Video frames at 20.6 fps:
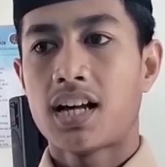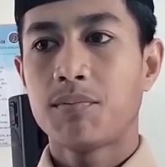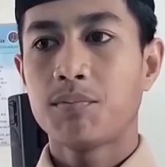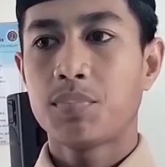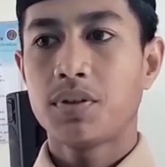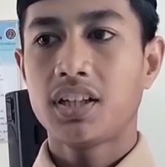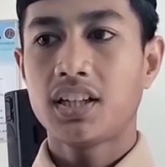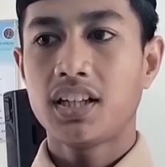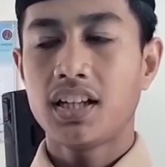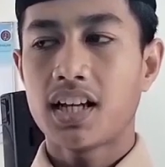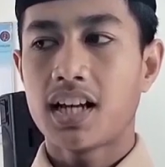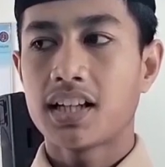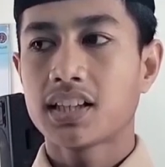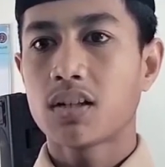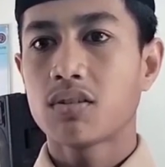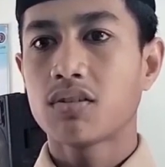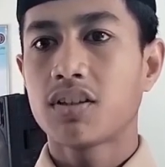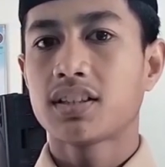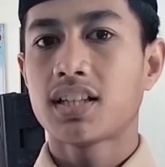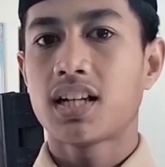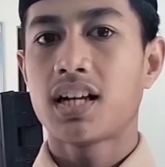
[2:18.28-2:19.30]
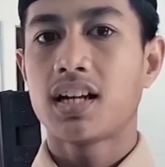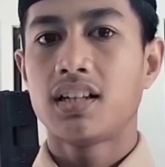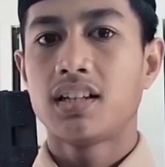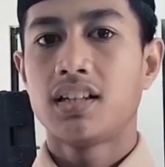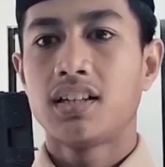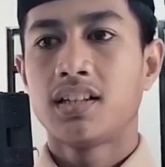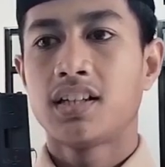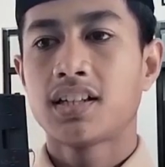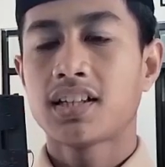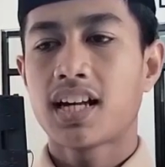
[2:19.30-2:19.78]
hampiri atau kita
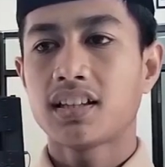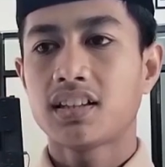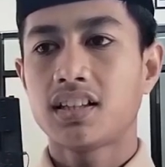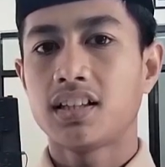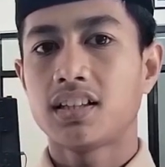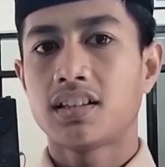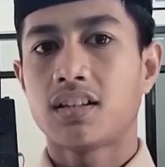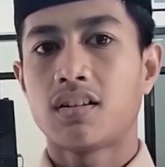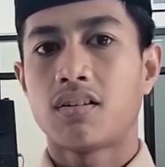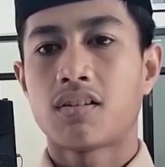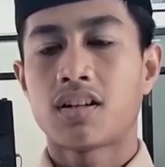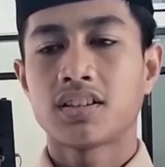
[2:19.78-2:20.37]
dekati